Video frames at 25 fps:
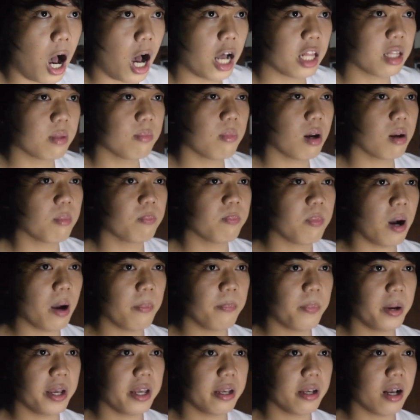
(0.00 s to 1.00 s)
at
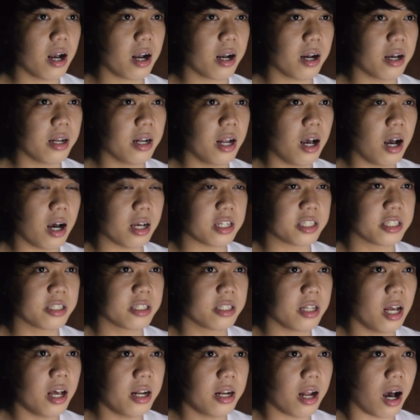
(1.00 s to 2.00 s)
magpapahinga ka na,
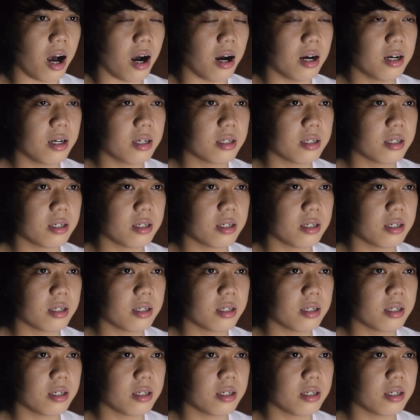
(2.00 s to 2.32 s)
sana